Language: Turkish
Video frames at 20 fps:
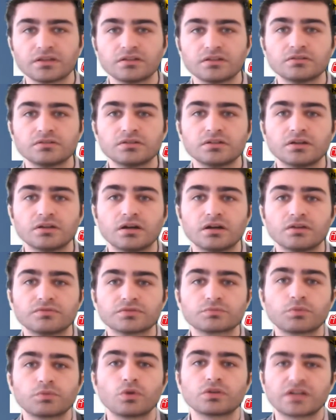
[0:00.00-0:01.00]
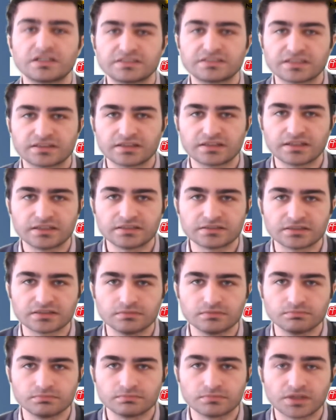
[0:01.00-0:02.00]
e, futbol kasetleri izledim.
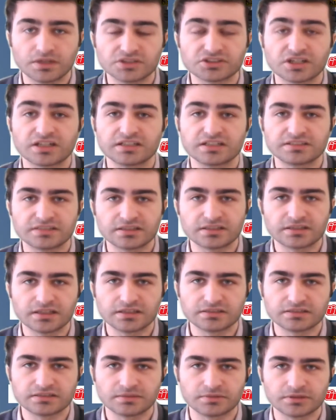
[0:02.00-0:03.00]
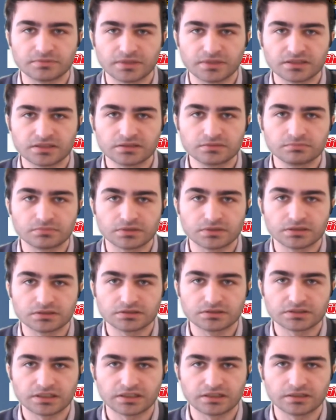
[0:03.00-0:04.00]
Başka kasetleri izlemedim anladın mı? Senin